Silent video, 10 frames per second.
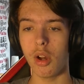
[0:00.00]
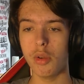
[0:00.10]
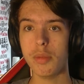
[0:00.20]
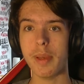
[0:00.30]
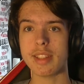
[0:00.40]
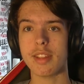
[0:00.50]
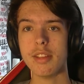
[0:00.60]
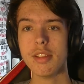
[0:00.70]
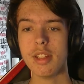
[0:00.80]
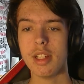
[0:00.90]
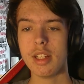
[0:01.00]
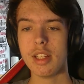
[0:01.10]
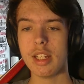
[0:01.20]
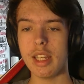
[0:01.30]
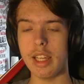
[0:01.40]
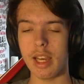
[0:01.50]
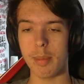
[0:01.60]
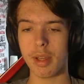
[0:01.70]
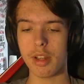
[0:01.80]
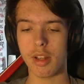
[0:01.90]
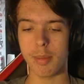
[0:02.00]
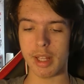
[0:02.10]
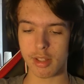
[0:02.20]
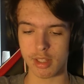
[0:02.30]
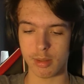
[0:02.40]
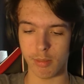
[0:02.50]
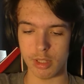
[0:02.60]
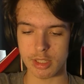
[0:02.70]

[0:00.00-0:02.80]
une personne et après, euh, bah attendez, bah,